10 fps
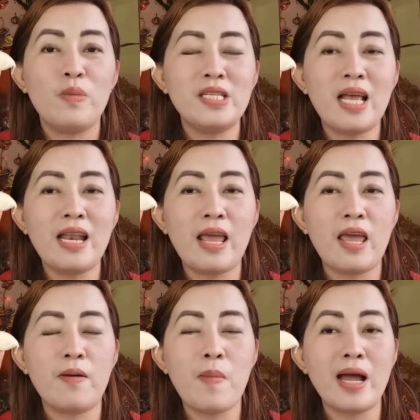Yung minsan
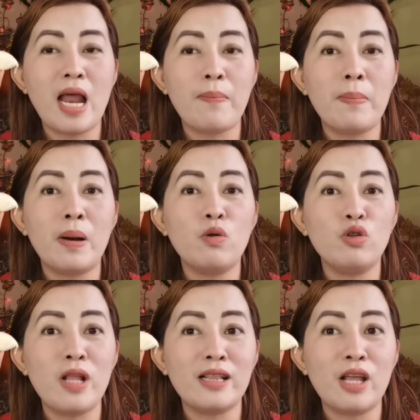eh mga
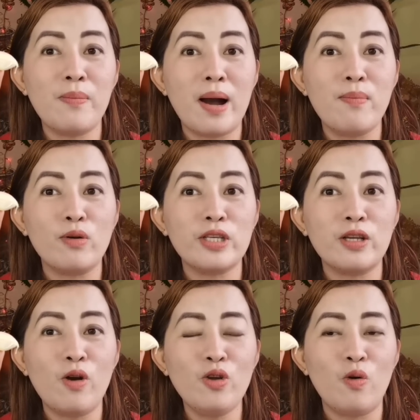napapanood natin mga
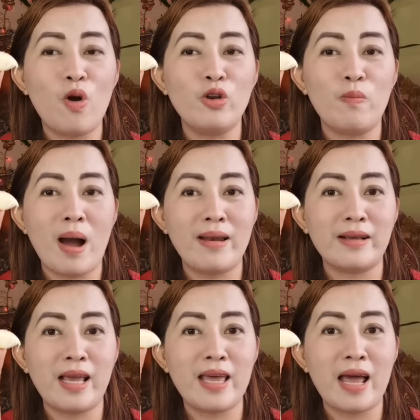bossing ko yung kung anong mga
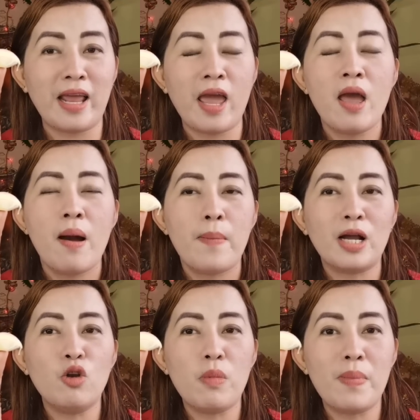nangyayari
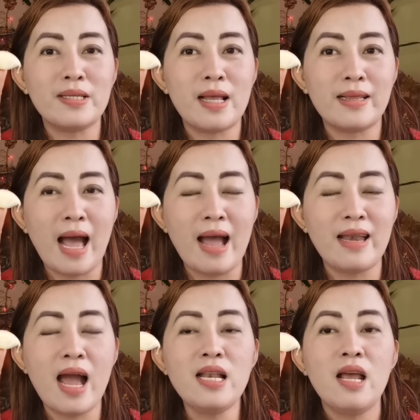pag lumabas ng
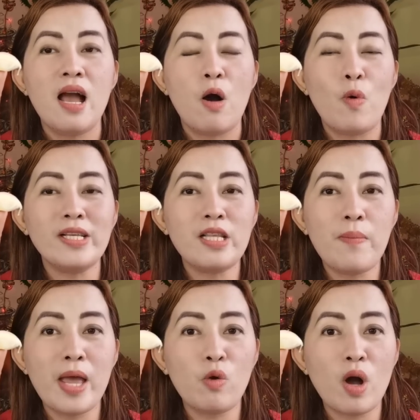tahanan. Once
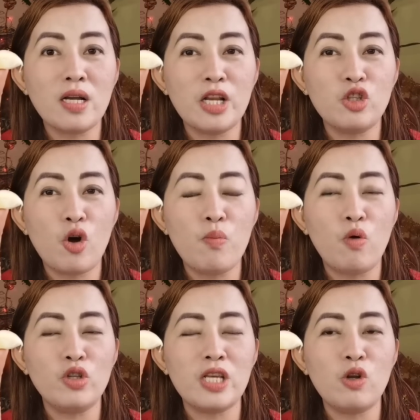na meron kang ganito
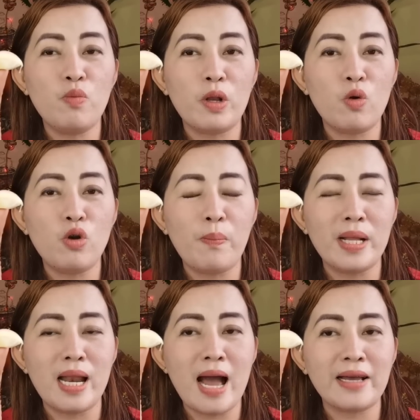bukod sa numero unong
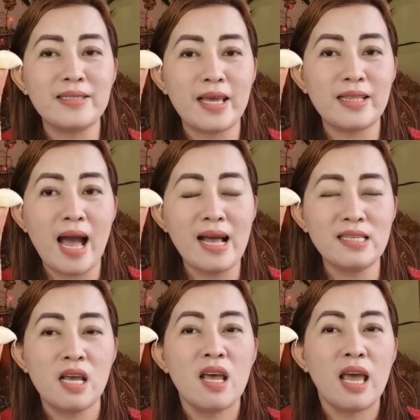panalangin sa
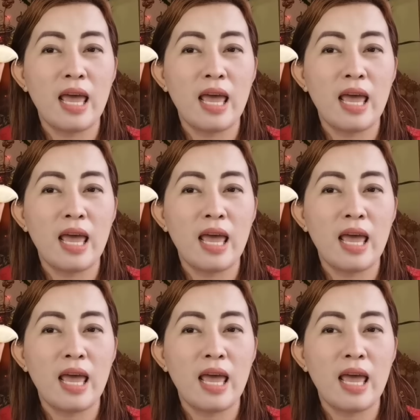itaas,